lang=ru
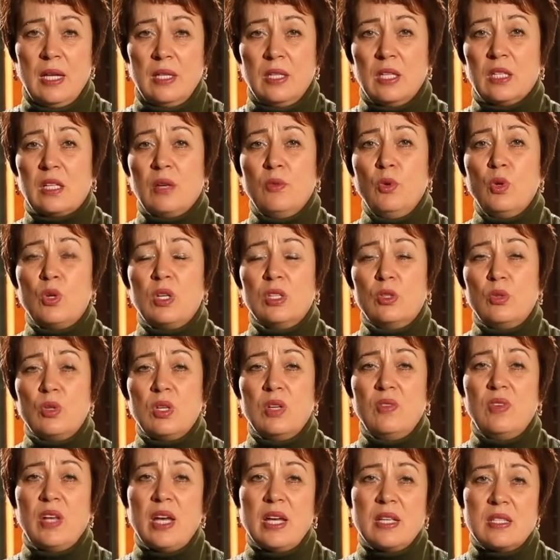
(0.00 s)
на того,
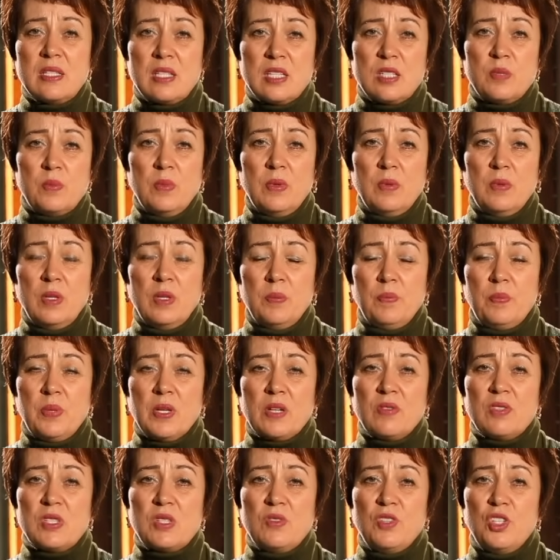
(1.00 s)
который является
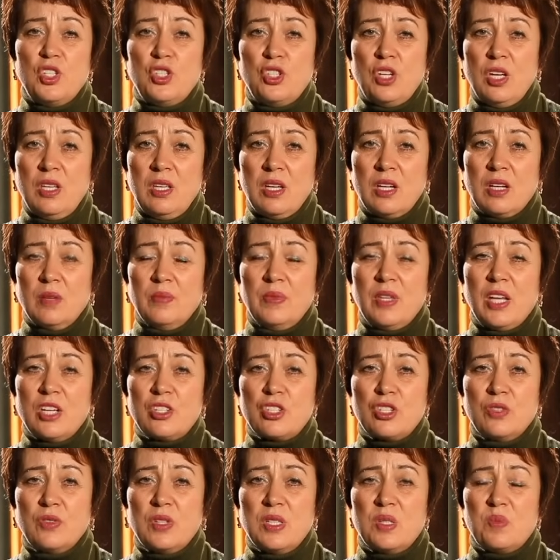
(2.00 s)
первосвященником
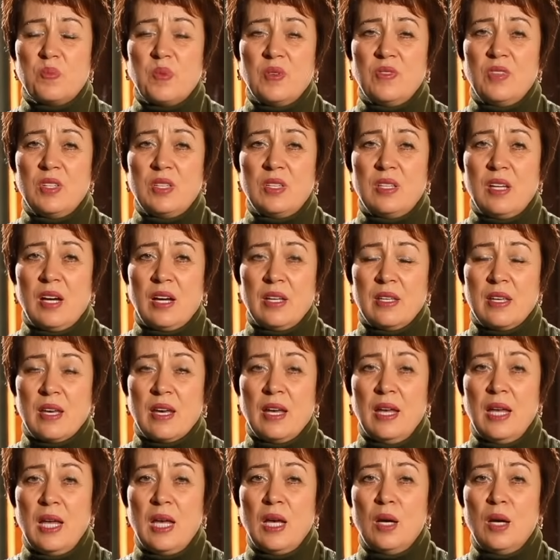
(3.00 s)
нашего исповедания.